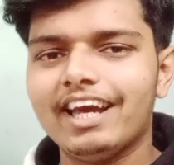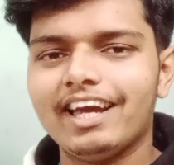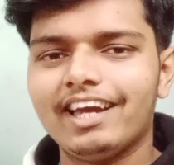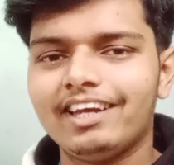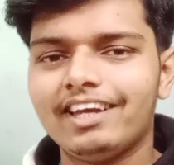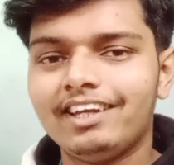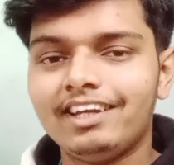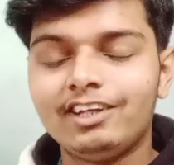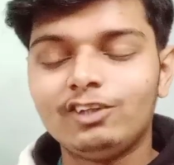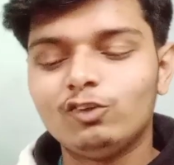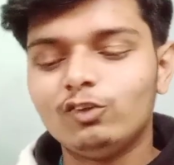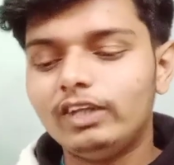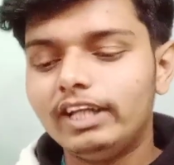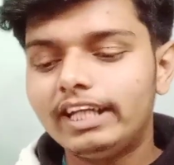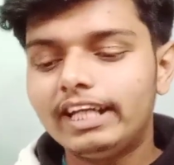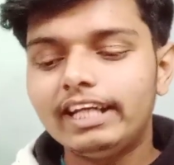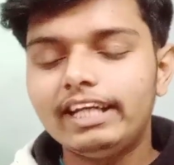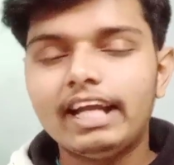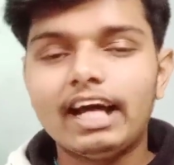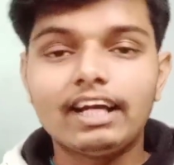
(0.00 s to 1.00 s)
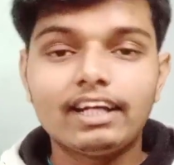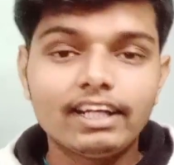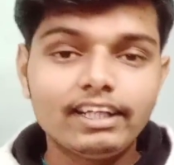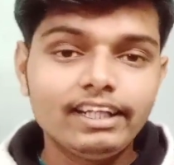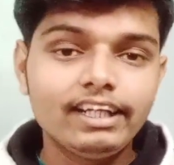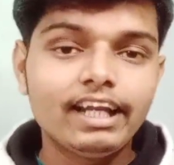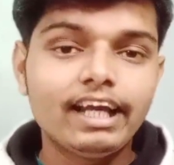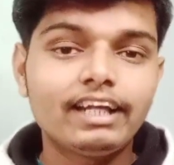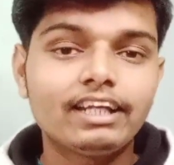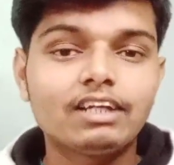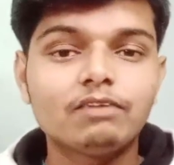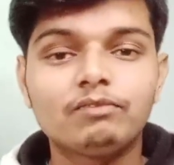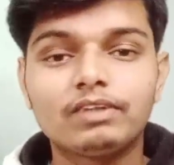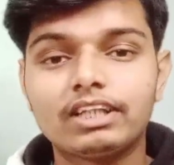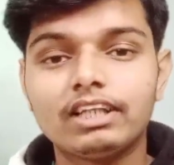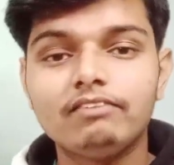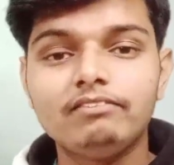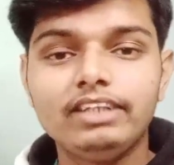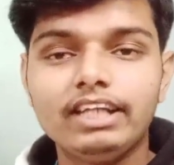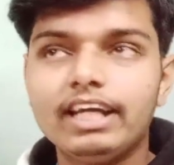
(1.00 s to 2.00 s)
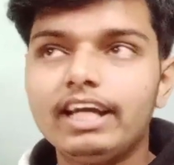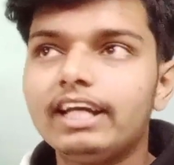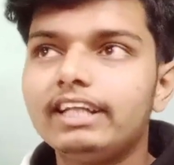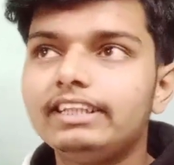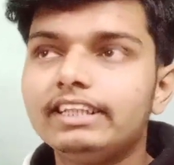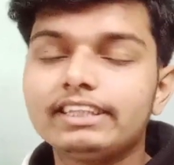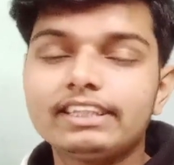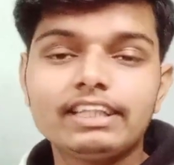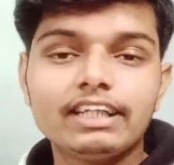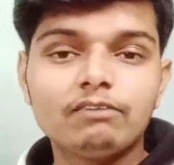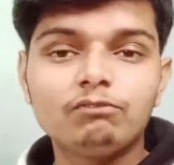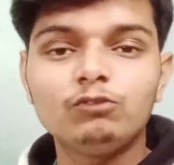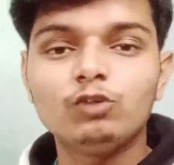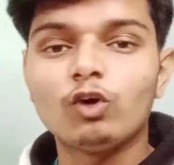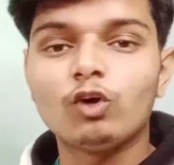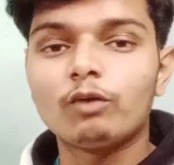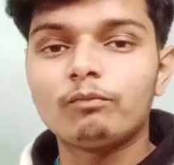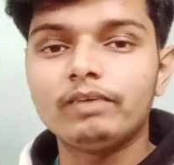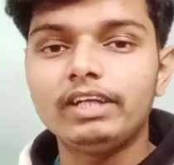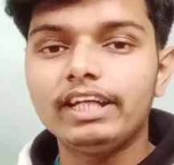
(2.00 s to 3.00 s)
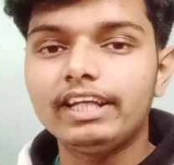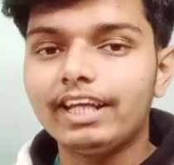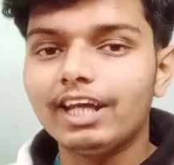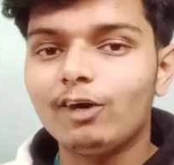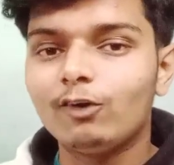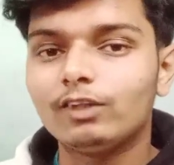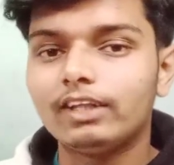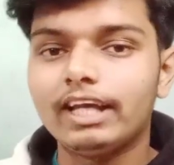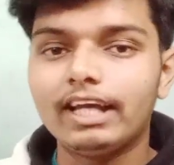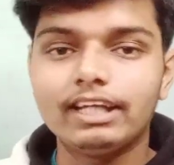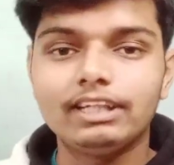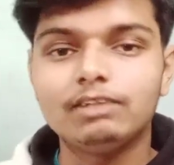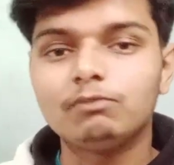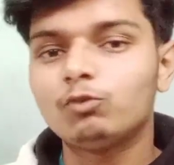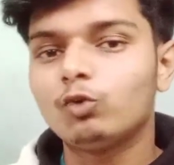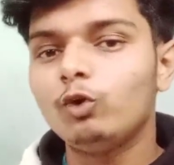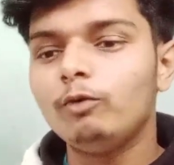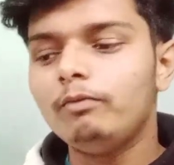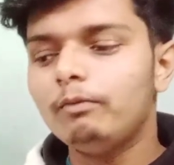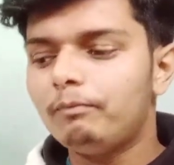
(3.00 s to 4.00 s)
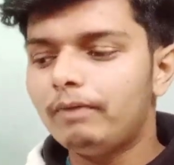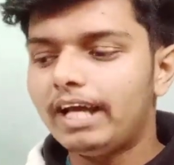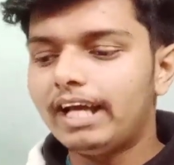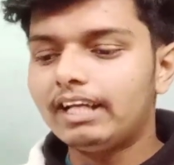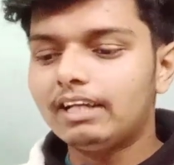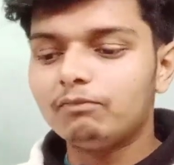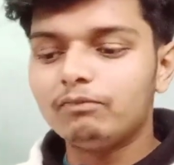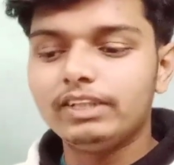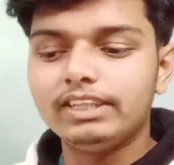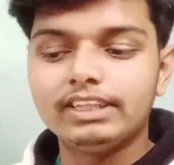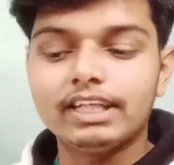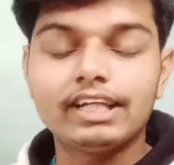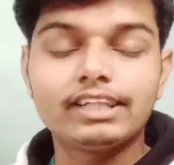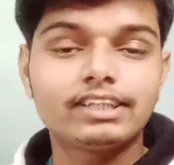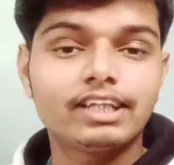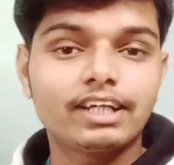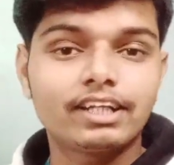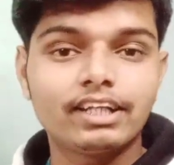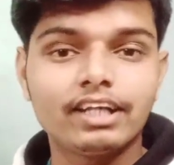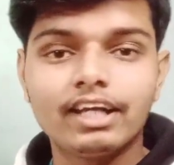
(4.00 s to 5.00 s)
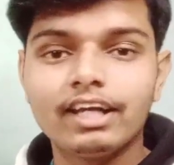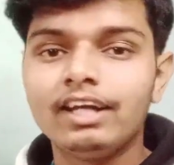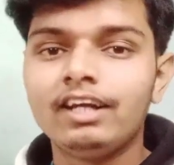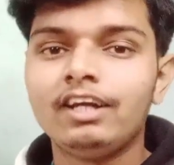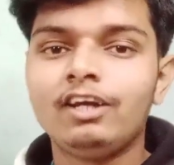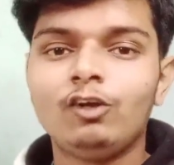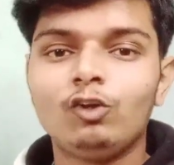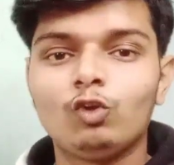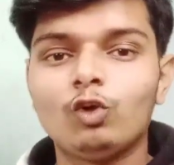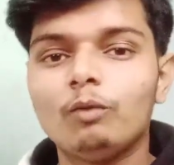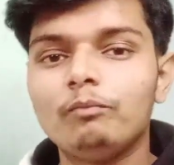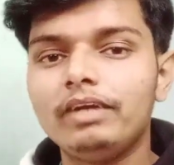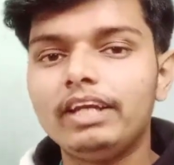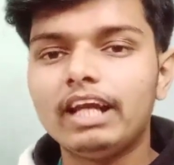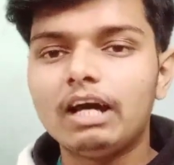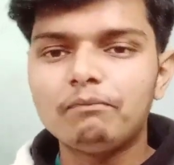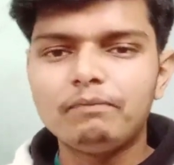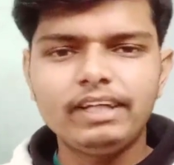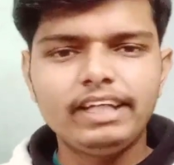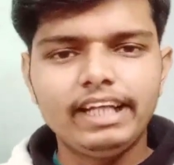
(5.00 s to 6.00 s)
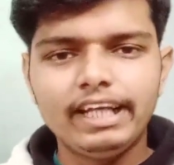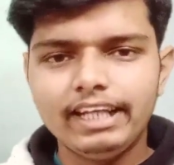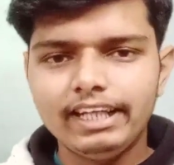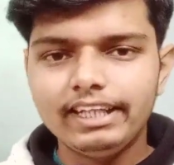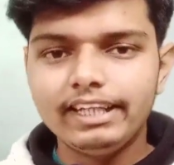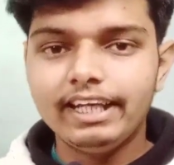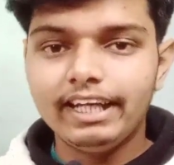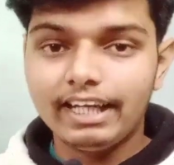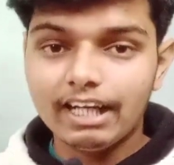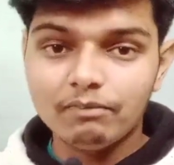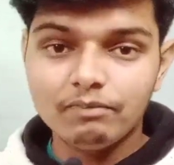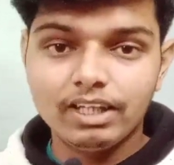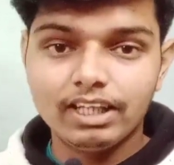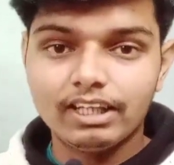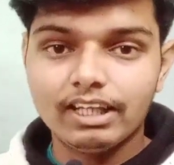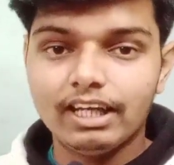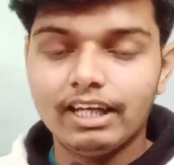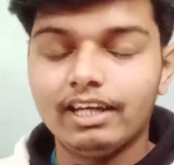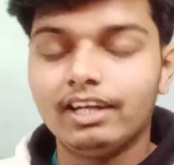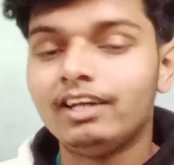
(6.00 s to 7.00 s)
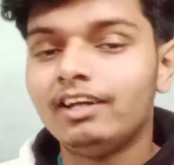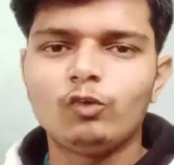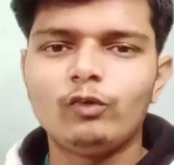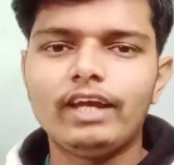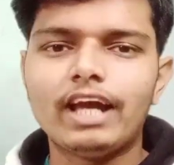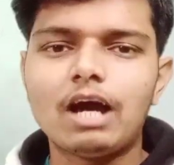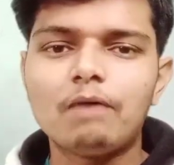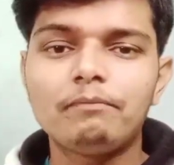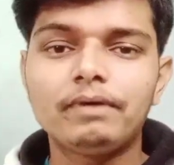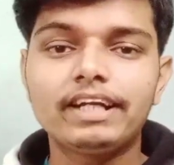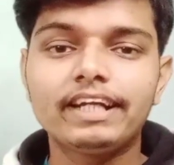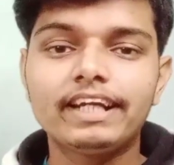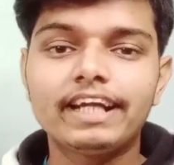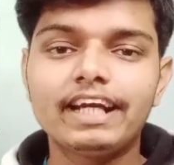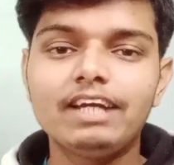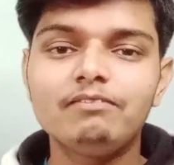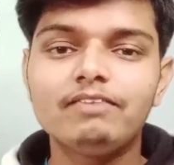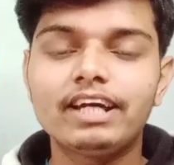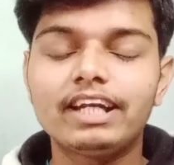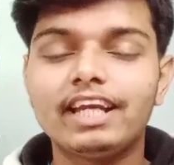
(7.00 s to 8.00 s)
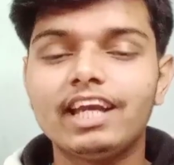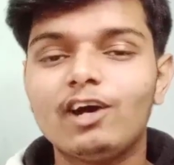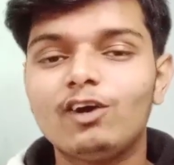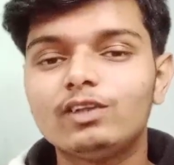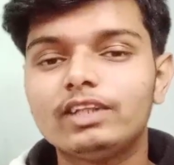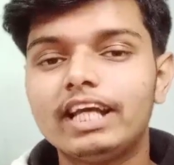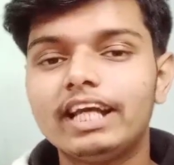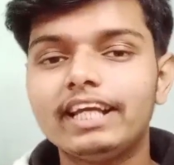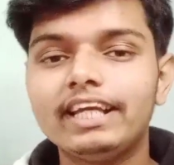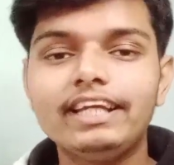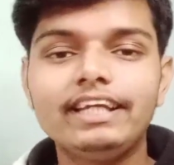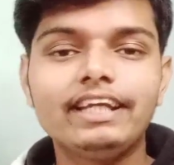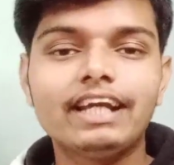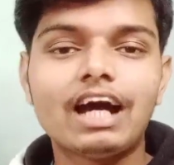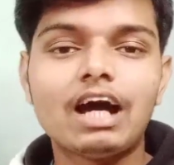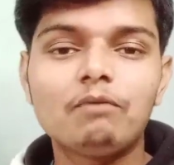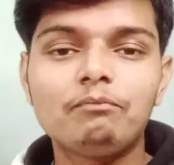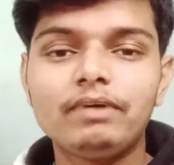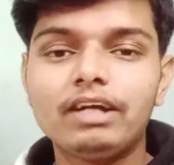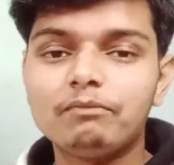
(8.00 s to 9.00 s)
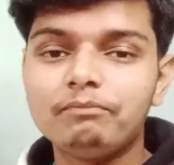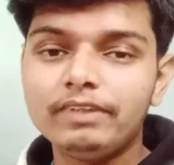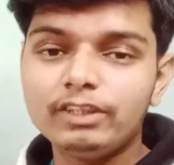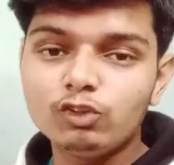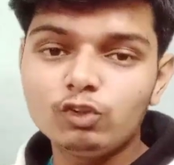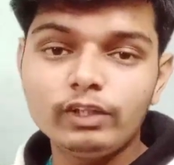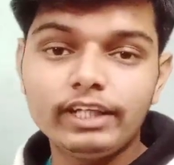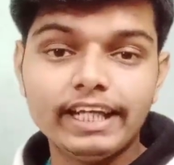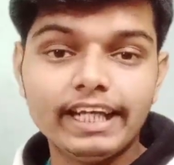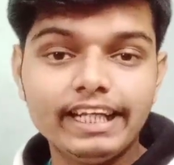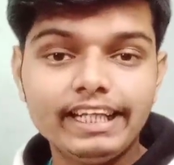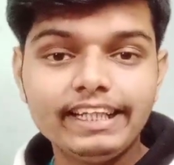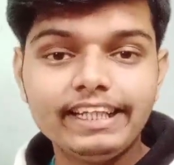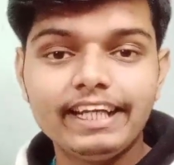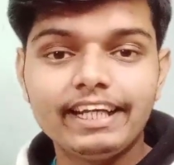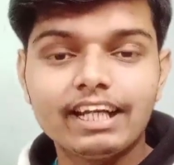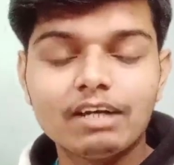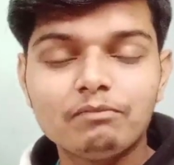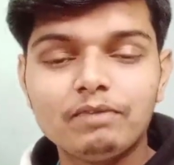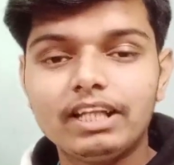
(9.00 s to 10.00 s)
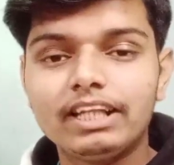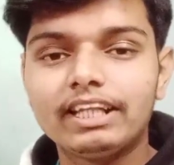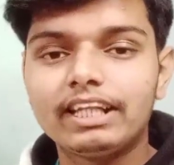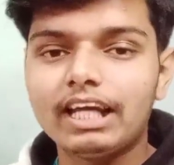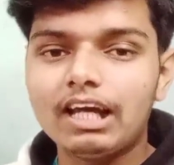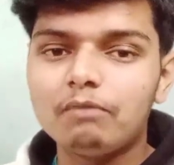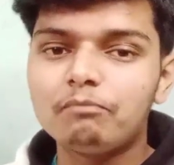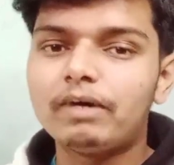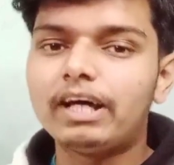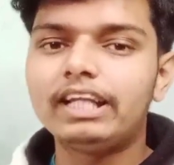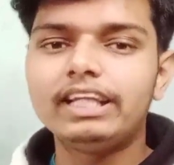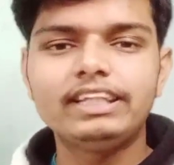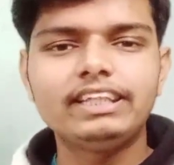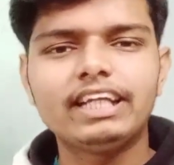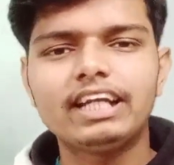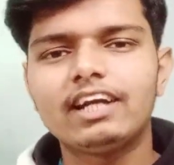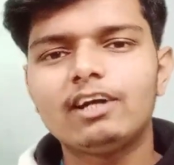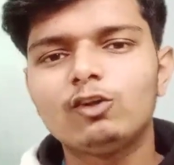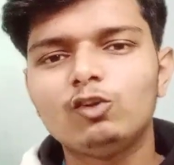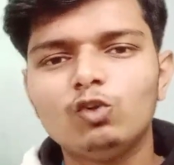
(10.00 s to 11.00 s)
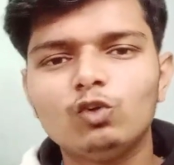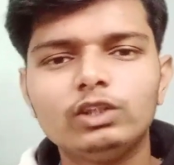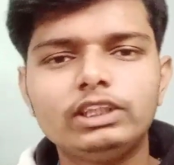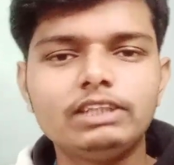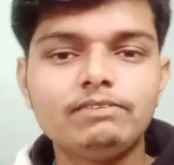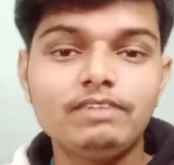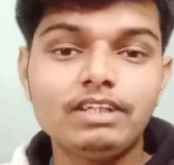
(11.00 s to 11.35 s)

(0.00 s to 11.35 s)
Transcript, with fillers: क्या है तो देखिए डाटा डिलाइट का मतलब ये है जैसे हम नॉर्मली क्या होता है जब कोई भी प्लान हम रिचार्ज करते हैं तो हमें यहाँ पर डेली डेटा मिलता है तो यहाँ पर कई बार क्या होता है कि यहाँ पर हमें जो डेली डेटा मिलता है मान लीजिए अगर दो